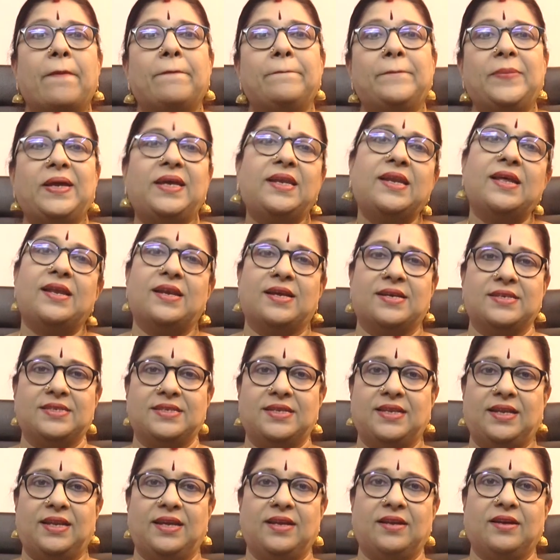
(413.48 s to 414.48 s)

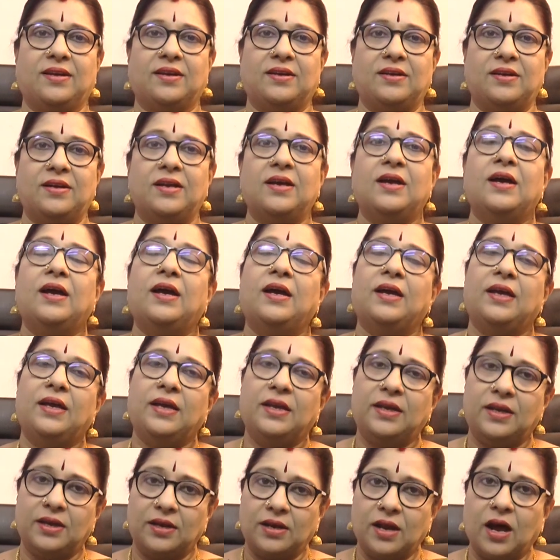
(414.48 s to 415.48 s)
மீனராசினியர்கள்
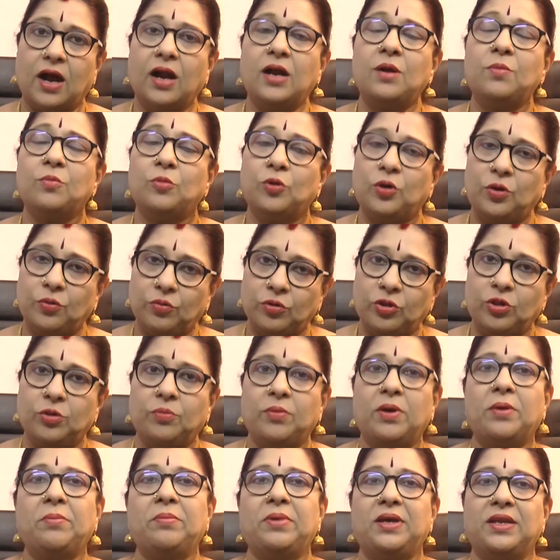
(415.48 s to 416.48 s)
இன்று நாள்
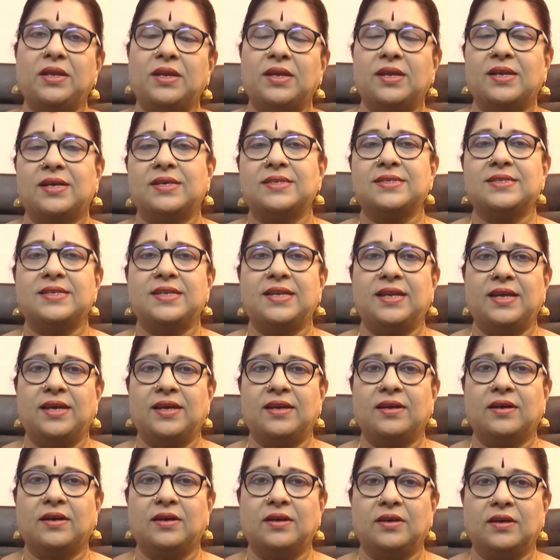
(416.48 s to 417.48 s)
முழுவதுமே
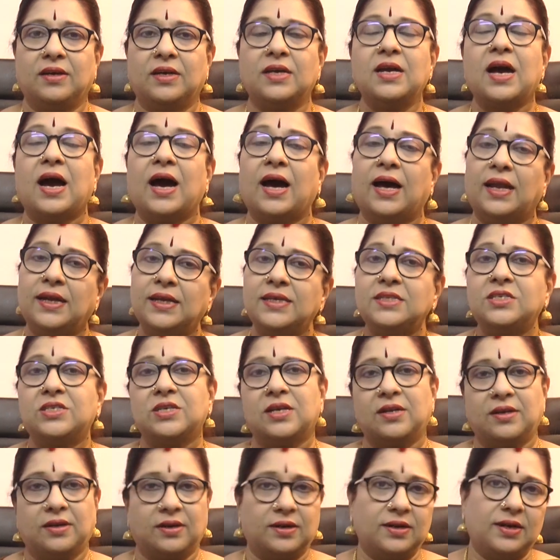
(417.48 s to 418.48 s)
மீனராசினியர்களுக்கு
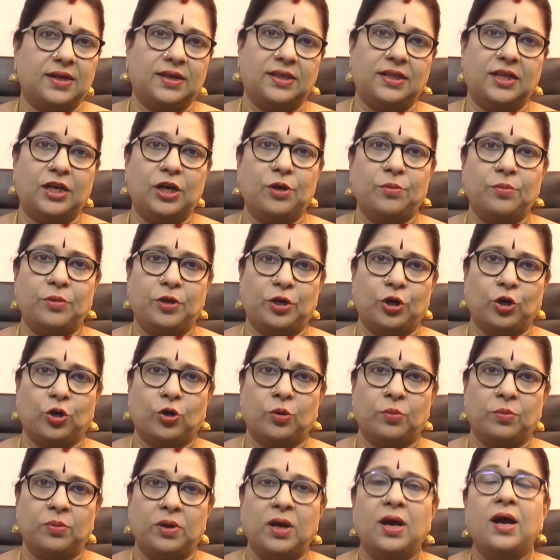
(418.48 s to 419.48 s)
அலைச்சல்கள் அதிகம்
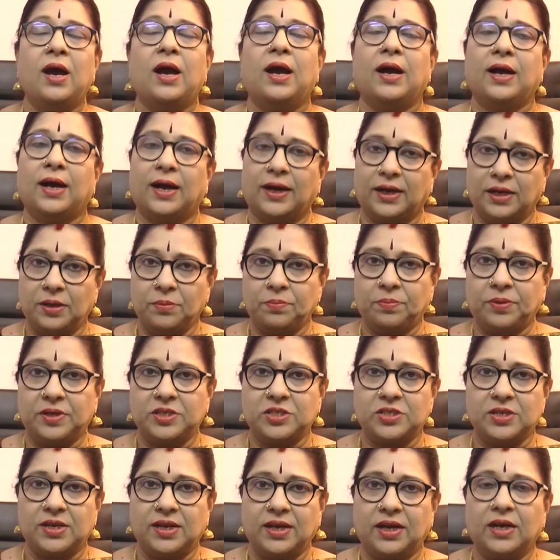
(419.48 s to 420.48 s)
இருக்கும் கடன்
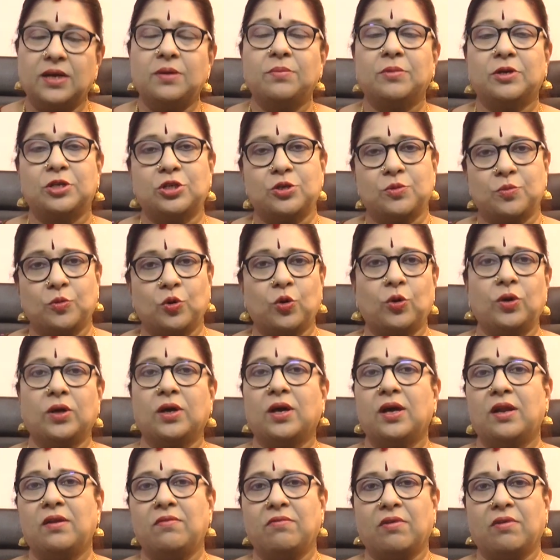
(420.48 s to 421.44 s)
பிரச்சனைகள் மற்றும் கொடுக்கல்